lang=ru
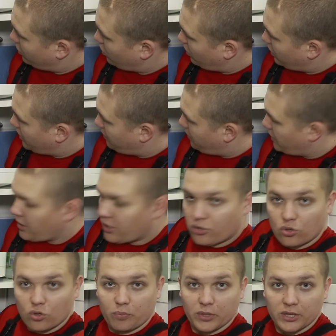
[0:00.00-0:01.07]
только
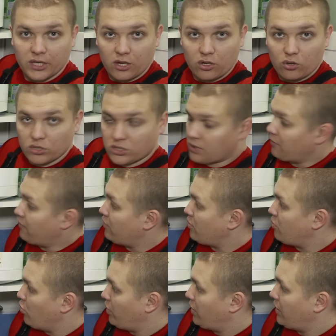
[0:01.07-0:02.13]
переднюю панельку от самого
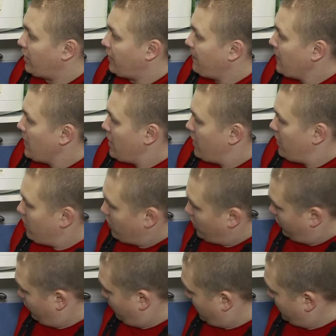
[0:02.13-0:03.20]
бойлера.
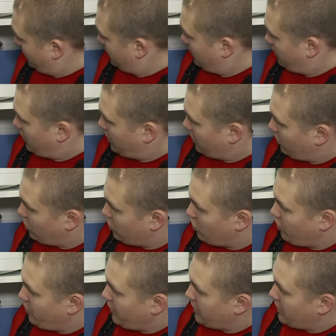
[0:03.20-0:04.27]
Вот, ну, в принципе, то есть,
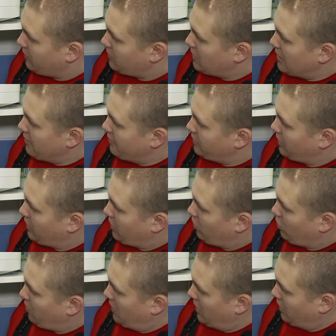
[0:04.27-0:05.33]
грубо говоря, тем самым
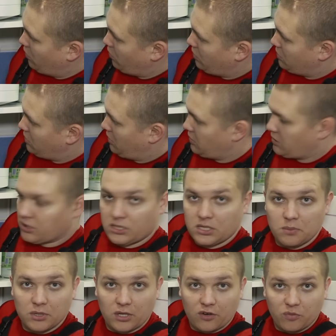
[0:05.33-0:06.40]
сэкономили, ну, не знаю,
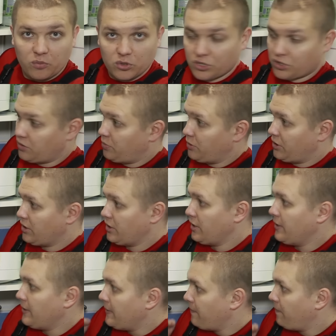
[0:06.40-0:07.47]
сантиметров, может быть,
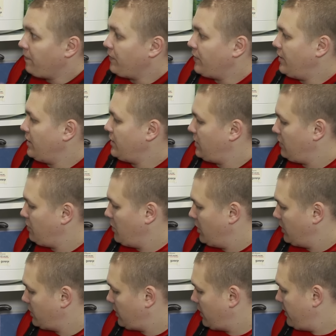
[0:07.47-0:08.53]
10
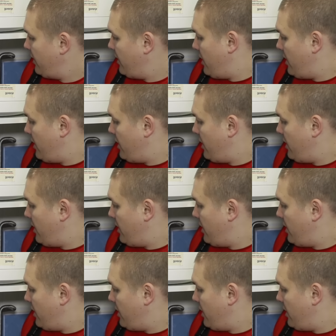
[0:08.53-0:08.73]
места.